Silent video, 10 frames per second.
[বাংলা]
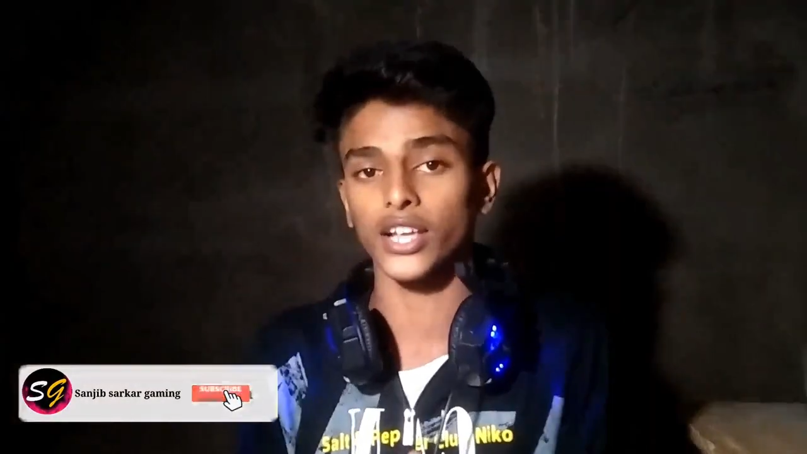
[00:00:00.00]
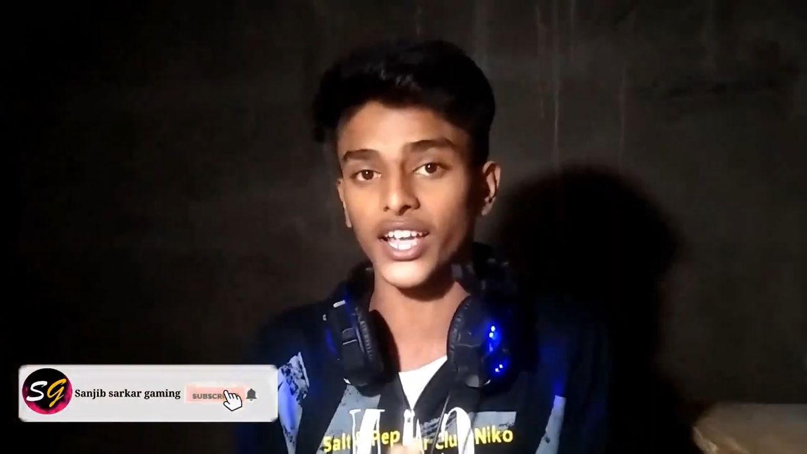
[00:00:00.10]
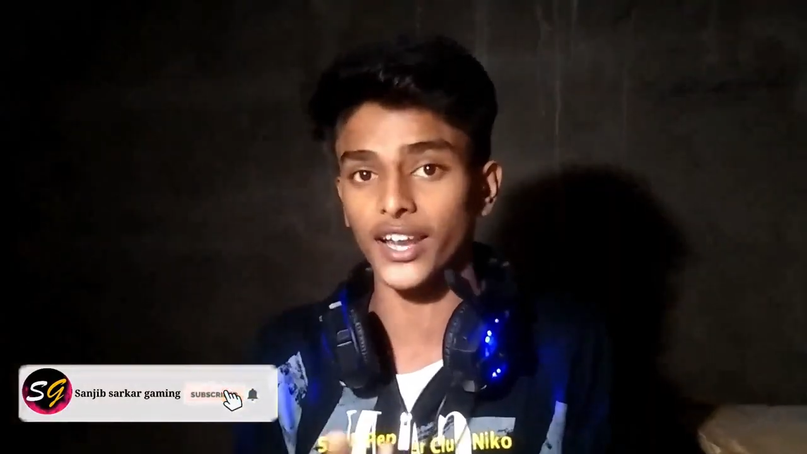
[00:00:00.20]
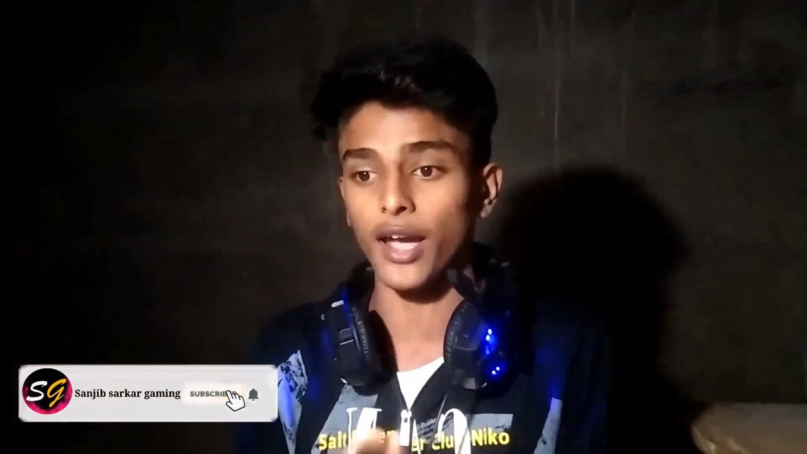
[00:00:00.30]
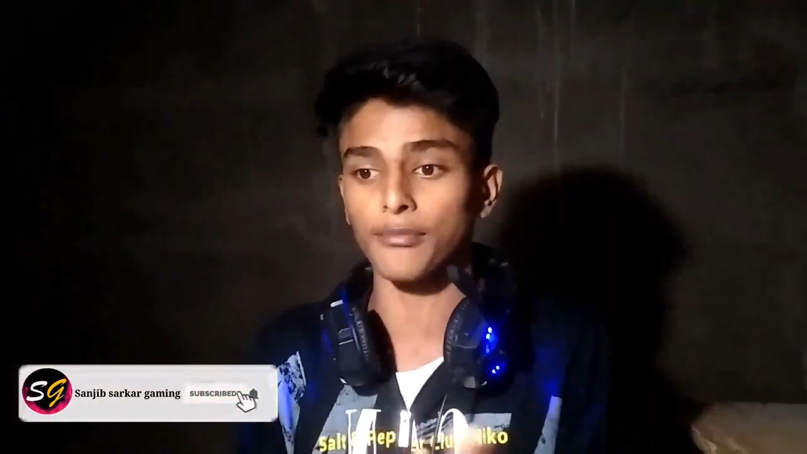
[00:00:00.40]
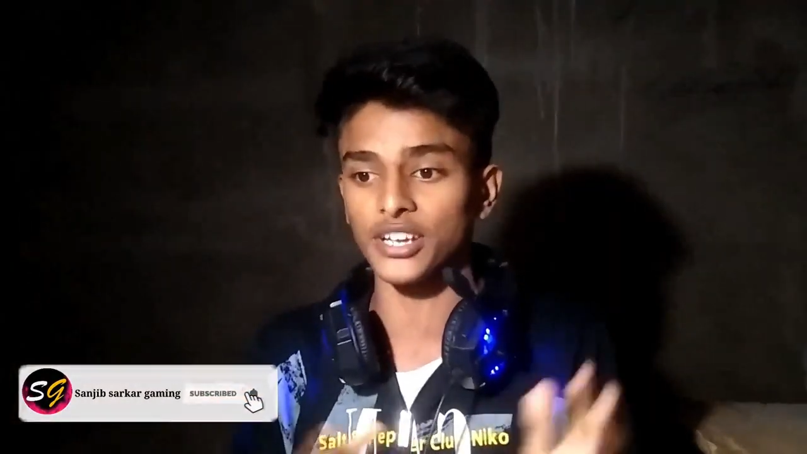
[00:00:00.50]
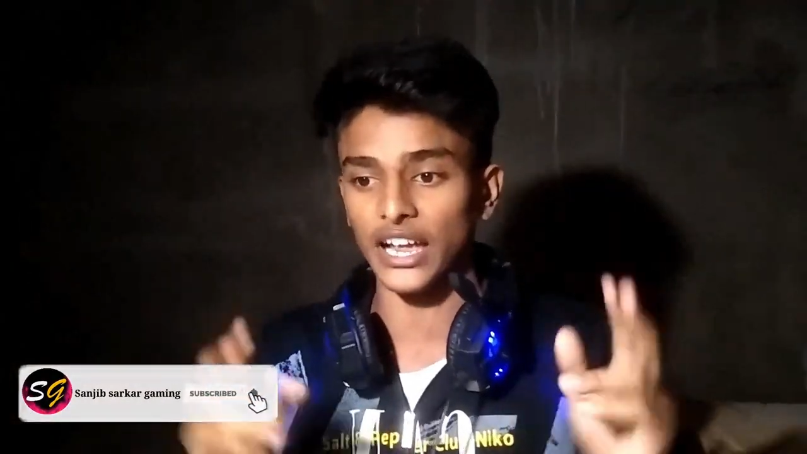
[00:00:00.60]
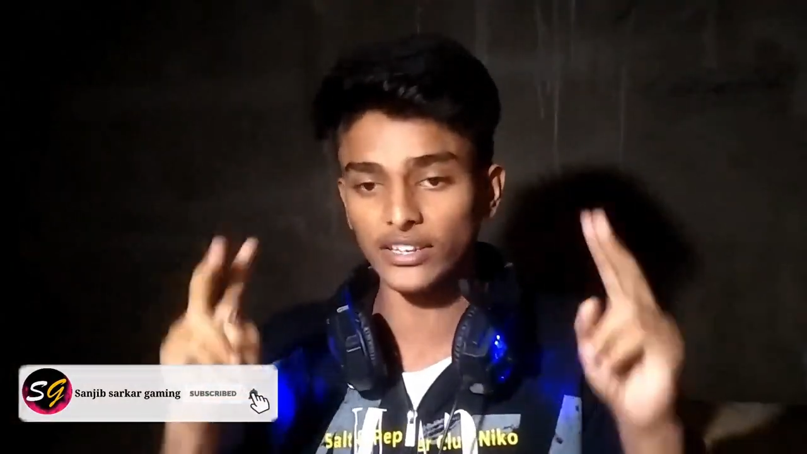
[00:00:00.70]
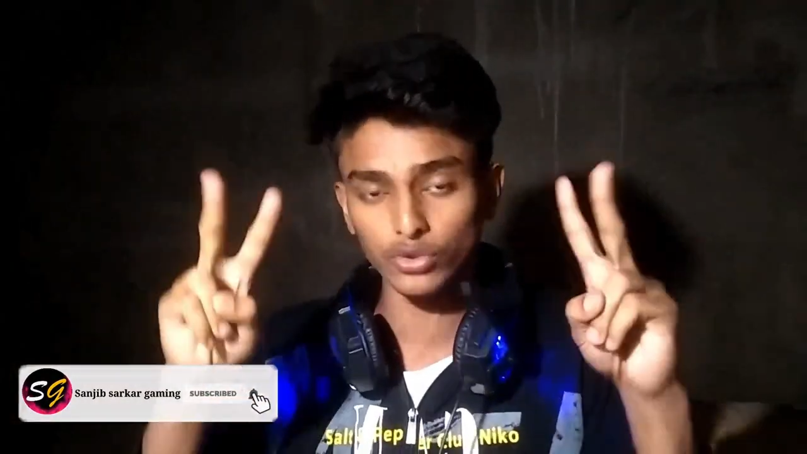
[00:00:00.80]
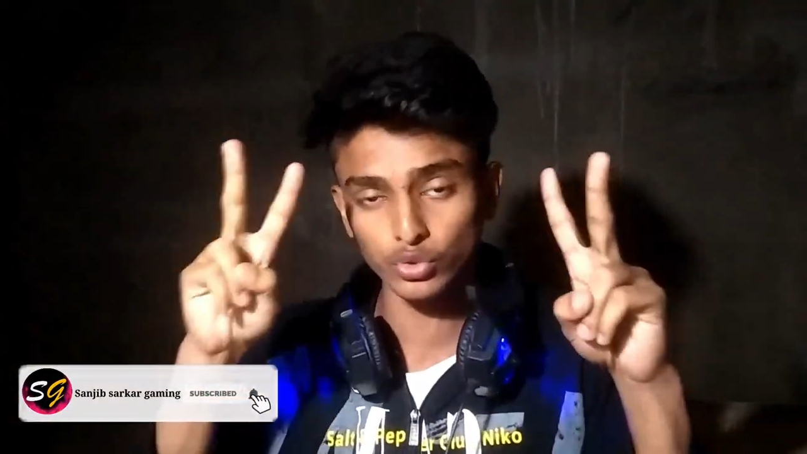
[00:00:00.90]
আর এখানে
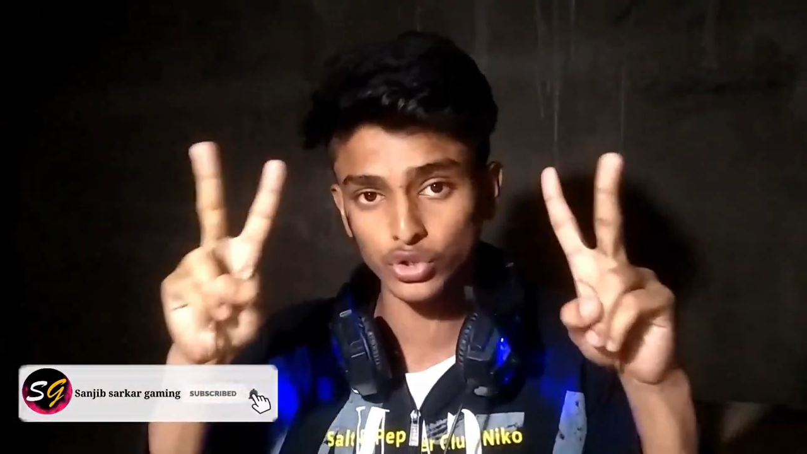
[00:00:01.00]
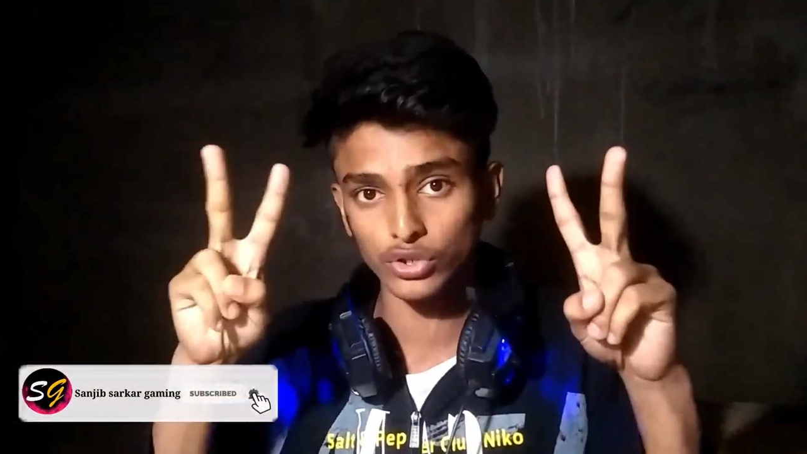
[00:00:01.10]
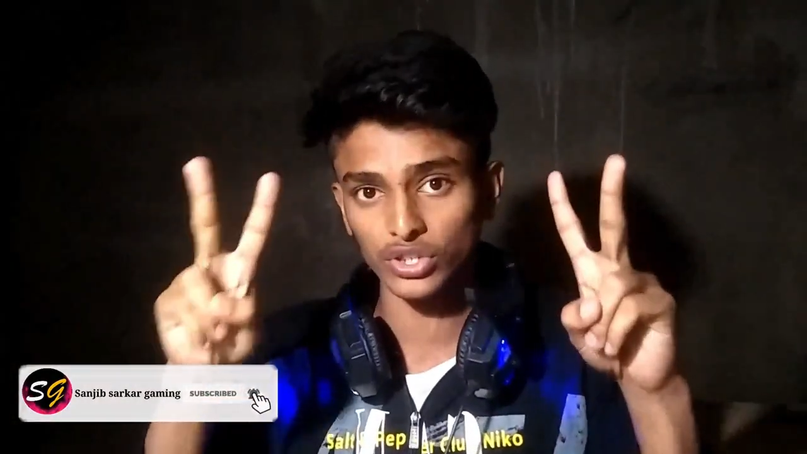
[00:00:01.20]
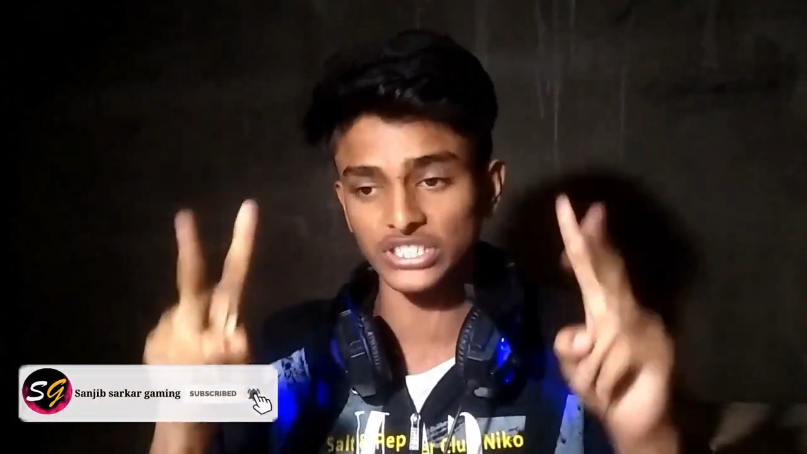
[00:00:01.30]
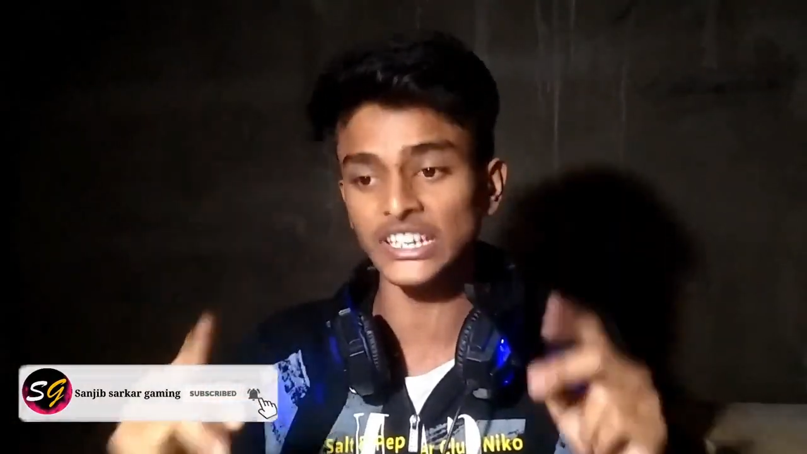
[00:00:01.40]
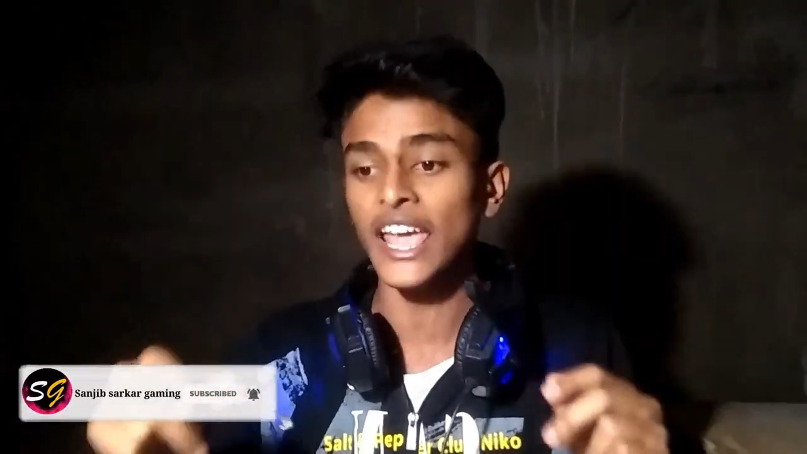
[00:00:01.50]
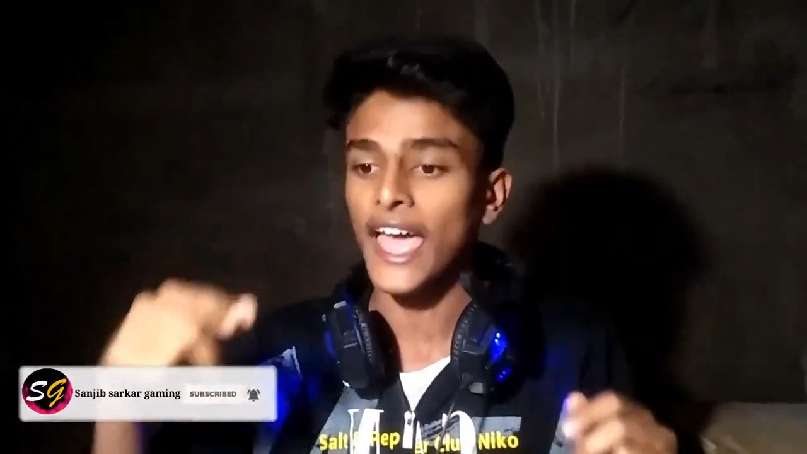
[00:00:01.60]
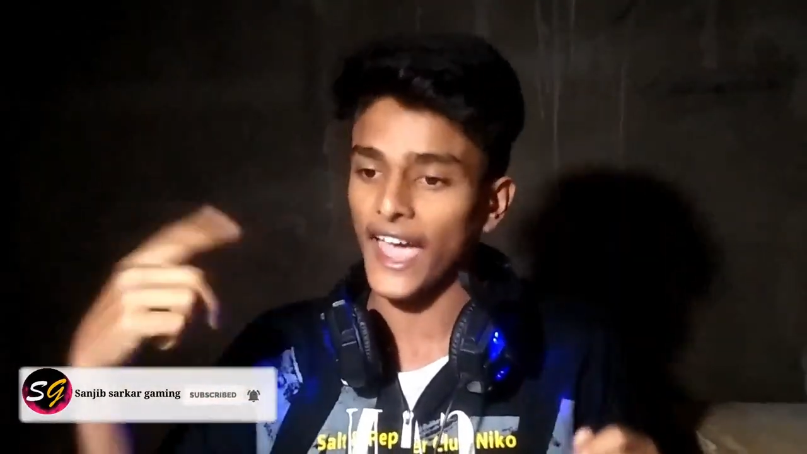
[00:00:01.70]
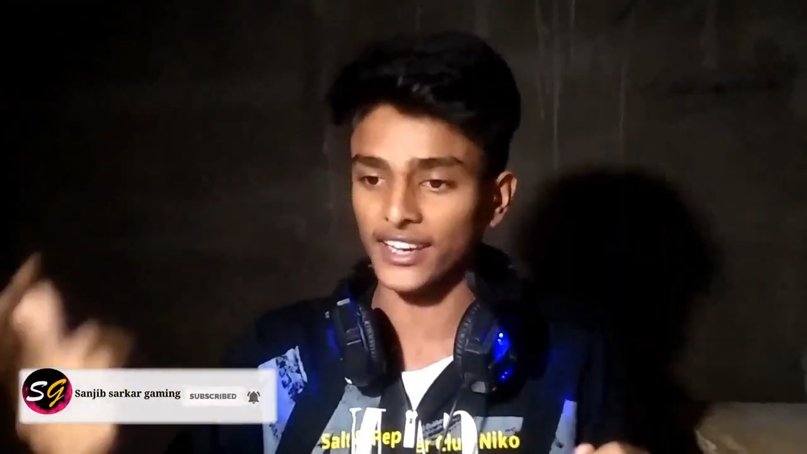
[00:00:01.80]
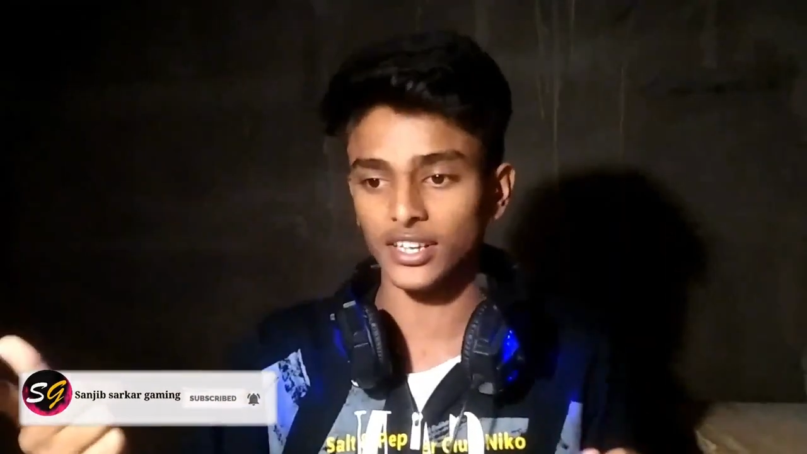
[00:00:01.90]
আমরা খালি দুজন রয়েছে
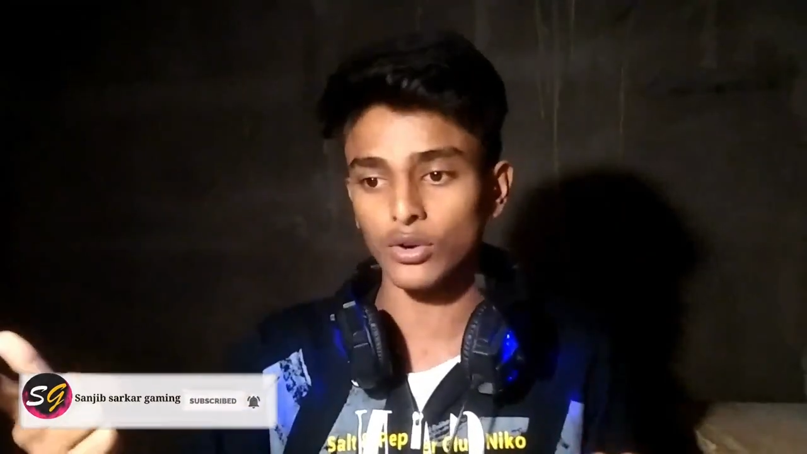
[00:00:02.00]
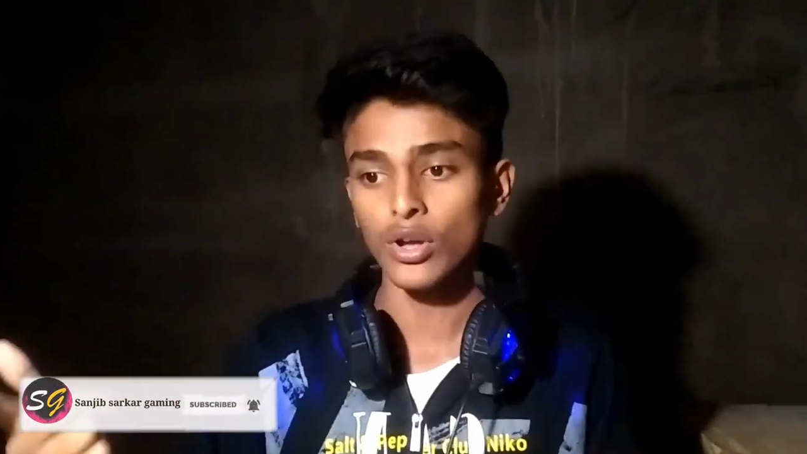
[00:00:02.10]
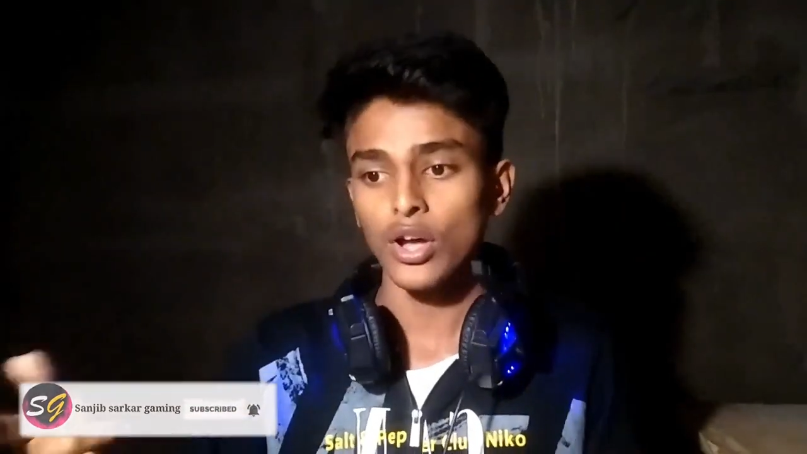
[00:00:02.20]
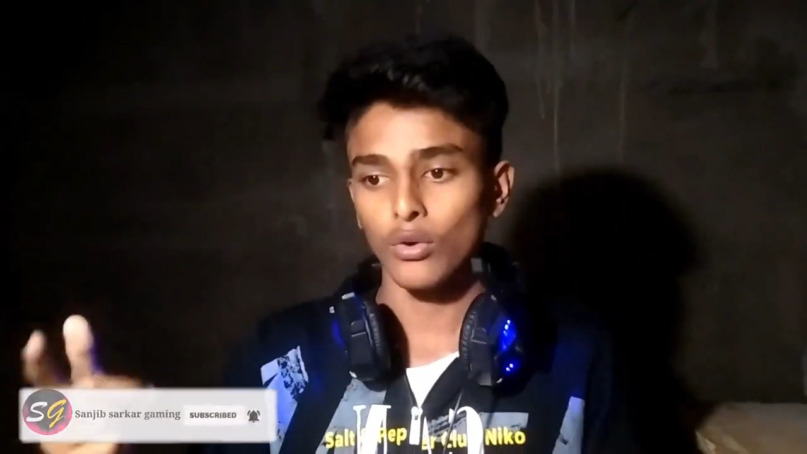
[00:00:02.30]
একটা